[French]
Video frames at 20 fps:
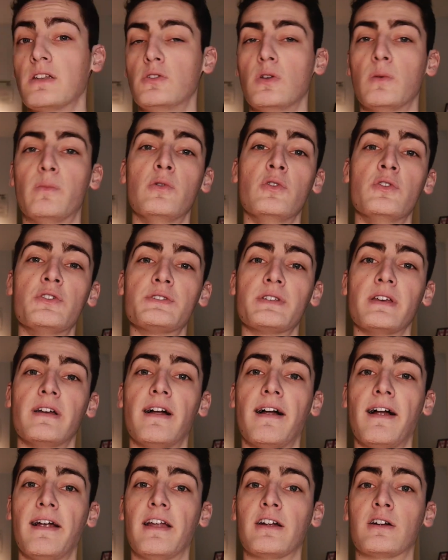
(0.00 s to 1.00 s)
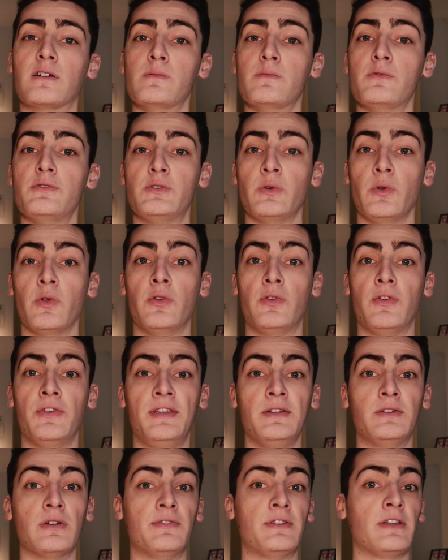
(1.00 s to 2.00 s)
De plus, la combustion de
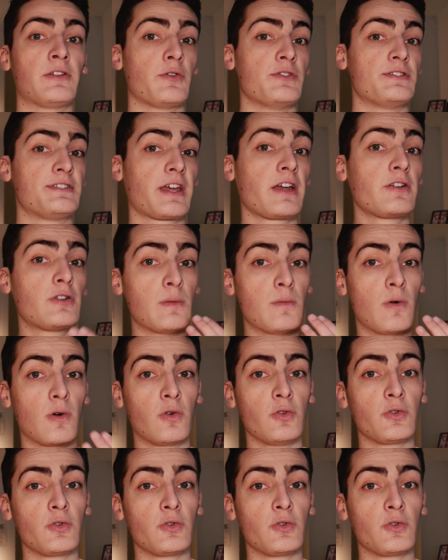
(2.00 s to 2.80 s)
ceux-ci doivent être strictement